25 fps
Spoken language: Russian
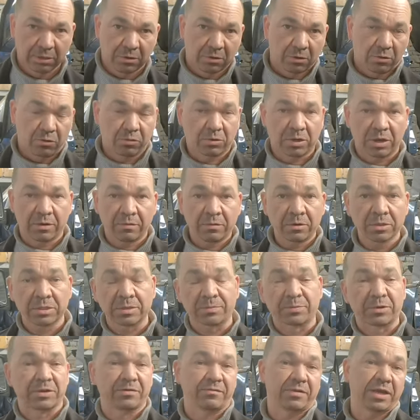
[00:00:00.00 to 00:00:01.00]
У кого-то
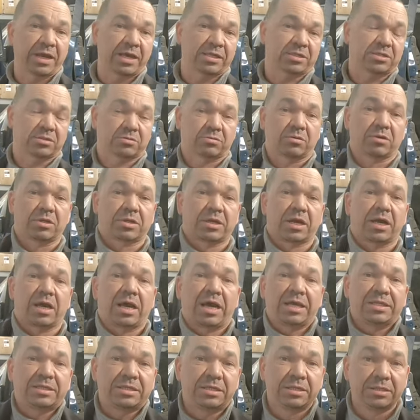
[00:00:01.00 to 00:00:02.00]
проявляется только
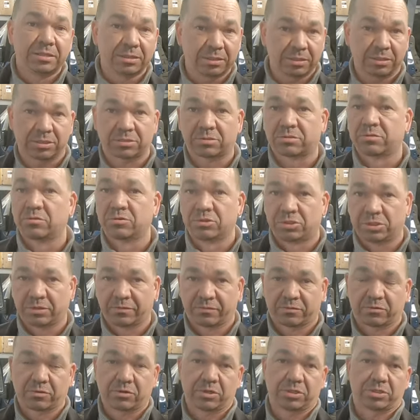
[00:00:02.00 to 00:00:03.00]
один из случаев,
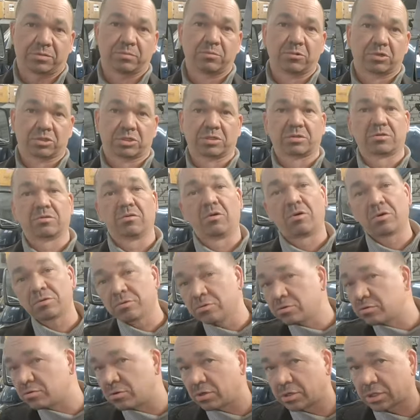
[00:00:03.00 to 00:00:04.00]
то есть может
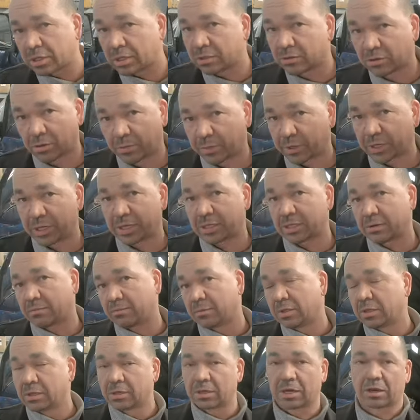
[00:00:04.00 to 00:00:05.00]
глохнуть только, но при этом
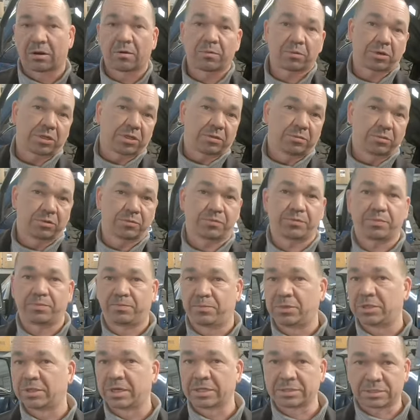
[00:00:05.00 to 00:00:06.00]
коробка не будет
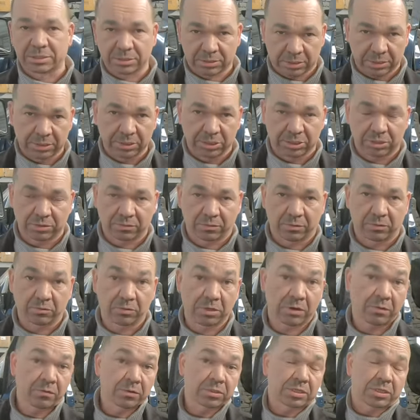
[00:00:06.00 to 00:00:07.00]
пинаться ничего. У
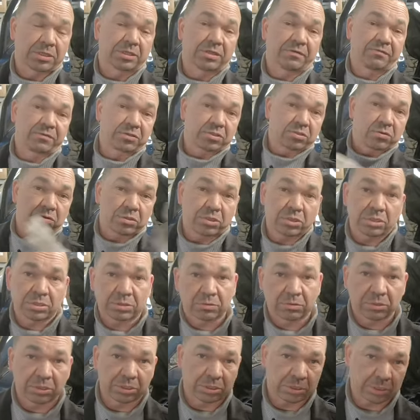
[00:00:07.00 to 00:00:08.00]
кого-то на высоких,
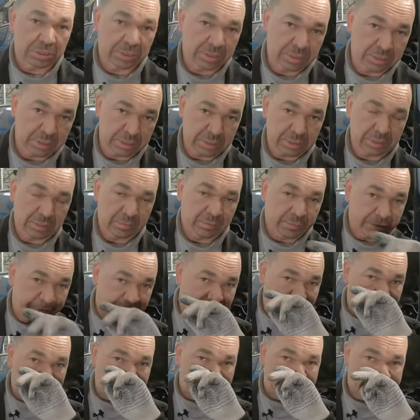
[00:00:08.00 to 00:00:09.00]
то есть э,
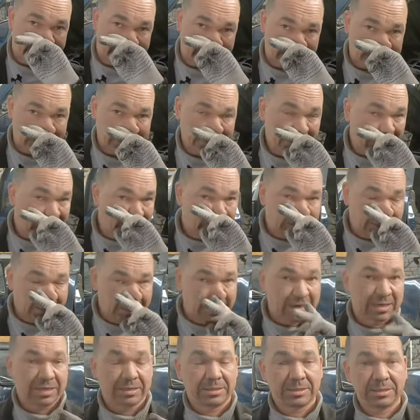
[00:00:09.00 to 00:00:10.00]
проявляется.
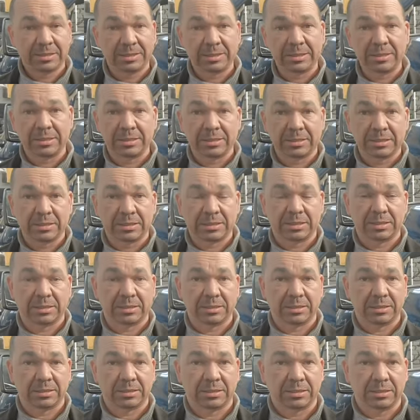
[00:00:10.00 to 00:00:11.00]
И
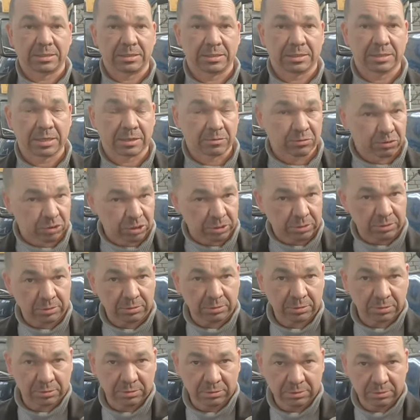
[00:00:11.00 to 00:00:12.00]
э, как уже
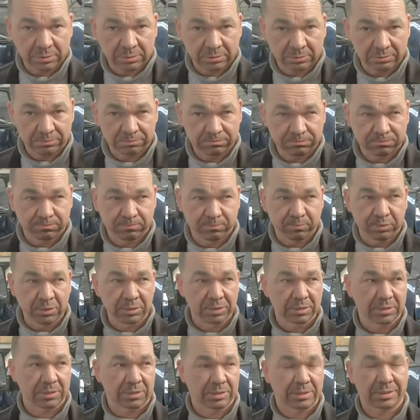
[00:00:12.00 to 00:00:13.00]

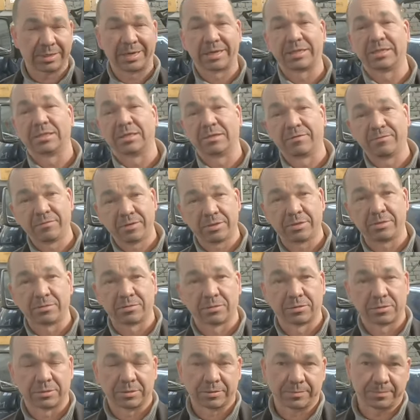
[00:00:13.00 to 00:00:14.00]
было ранее
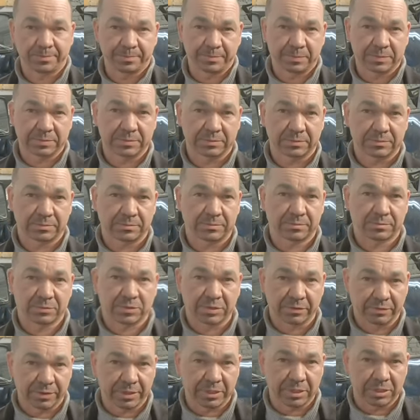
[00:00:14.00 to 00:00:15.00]
видео, э,
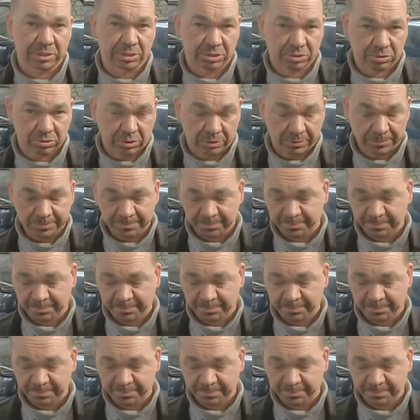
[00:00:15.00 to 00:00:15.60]
говорили, что